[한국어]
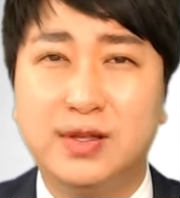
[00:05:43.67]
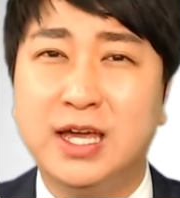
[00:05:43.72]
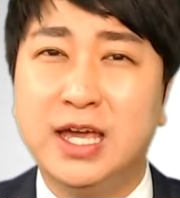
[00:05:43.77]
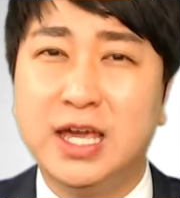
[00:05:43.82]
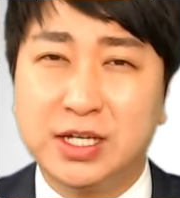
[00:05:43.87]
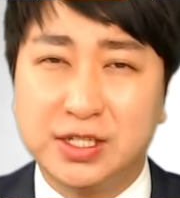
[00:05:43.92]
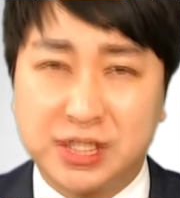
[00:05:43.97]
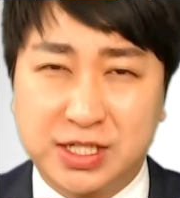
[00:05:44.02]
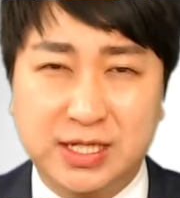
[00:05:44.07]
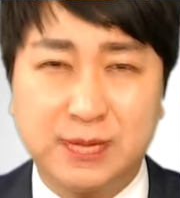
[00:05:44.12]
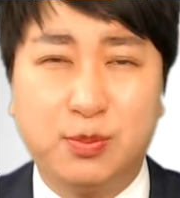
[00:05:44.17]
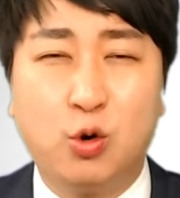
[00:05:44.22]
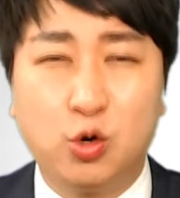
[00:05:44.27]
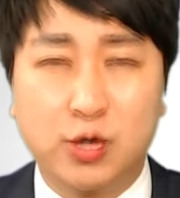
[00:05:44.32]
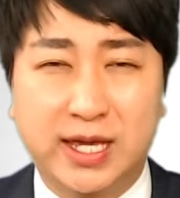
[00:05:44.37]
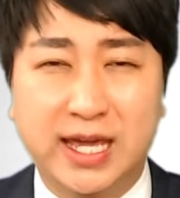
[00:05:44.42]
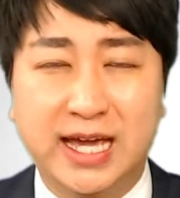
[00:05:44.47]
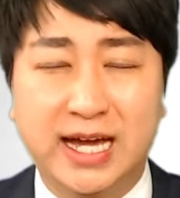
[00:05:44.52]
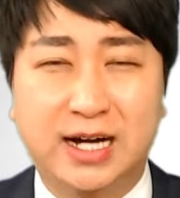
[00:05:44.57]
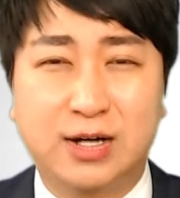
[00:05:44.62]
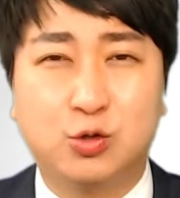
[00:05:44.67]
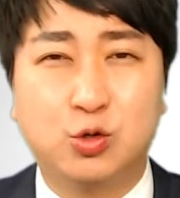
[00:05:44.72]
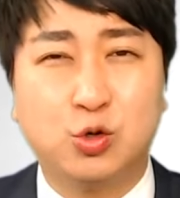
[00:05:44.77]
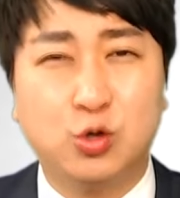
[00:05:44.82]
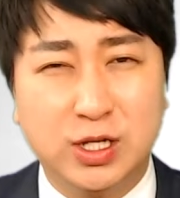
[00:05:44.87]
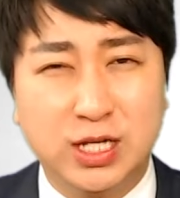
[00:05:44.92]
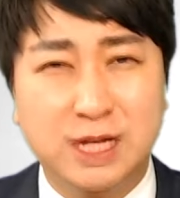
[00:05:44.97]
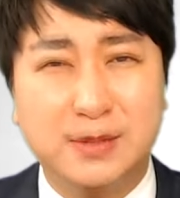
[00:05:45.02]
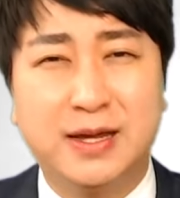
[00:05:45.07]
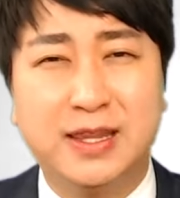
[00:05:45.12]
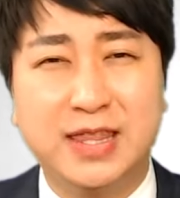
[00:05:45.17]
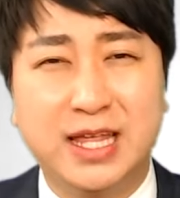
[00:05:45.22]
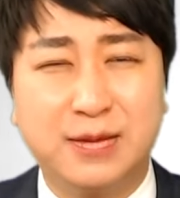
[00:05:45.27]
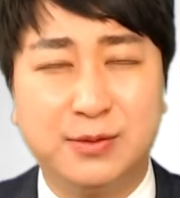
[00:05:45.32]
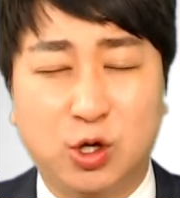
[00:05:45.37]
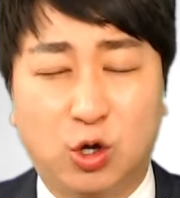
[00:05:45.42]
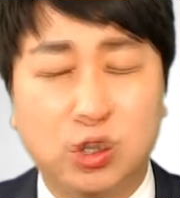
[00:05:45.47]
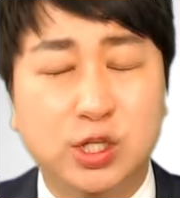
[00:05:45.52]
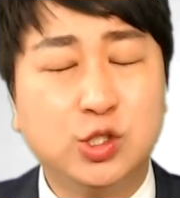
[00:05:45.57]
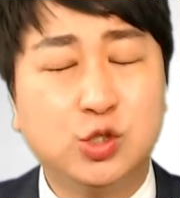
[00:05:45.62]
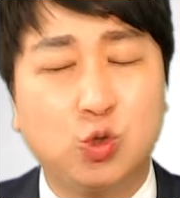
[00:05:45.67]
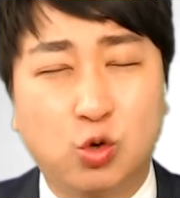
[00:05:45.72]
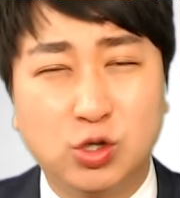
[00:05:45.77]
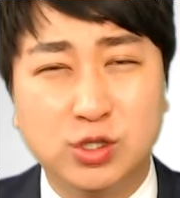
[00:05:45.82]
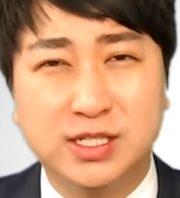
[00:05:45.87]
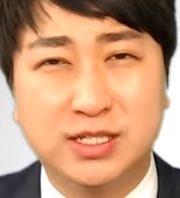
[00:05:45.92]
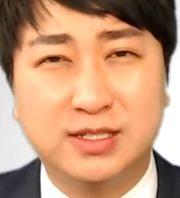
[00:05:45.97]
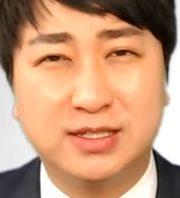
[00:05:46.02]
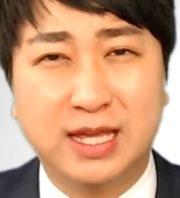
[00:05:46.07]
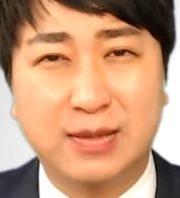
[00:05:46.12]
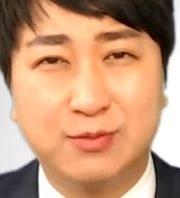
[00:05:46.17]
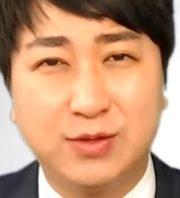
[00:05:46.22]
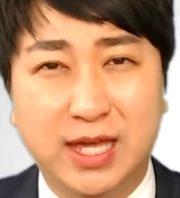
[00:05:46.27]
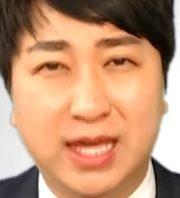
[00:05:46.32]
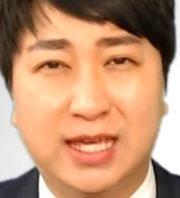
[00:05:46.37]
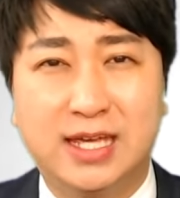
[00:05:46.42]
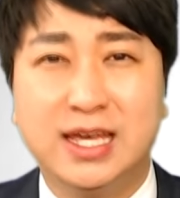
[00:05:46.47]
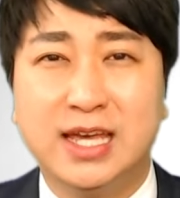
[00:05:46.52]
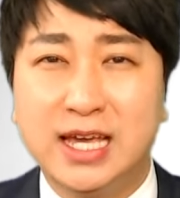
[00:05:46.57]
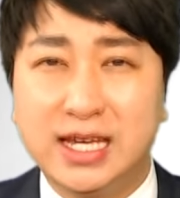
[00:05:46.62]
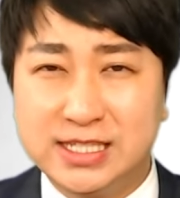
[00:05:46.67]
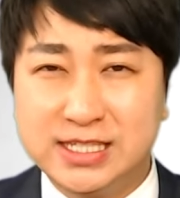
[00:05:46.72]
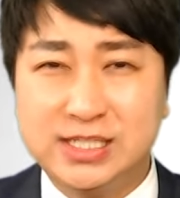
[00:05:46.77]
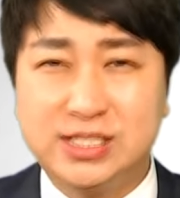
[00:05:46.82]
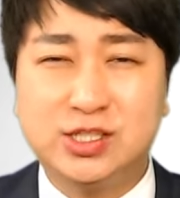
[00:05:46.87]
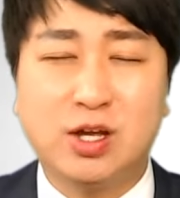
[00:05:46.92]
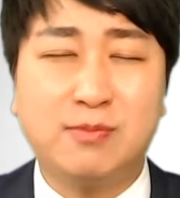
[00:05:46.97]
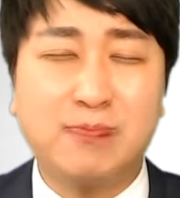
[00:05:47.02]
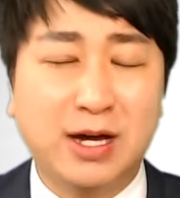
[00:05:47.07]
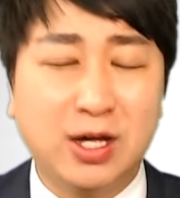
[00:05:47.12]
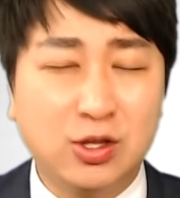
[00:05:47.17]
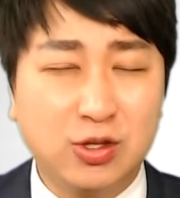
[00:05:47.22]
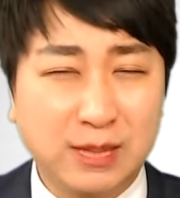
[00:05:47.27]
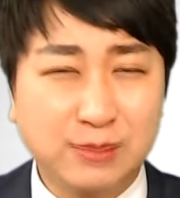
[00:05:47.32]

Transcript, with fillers: 기본 계약, 그걸 일반화 연기 조건이 있기 때문에 2천만 원,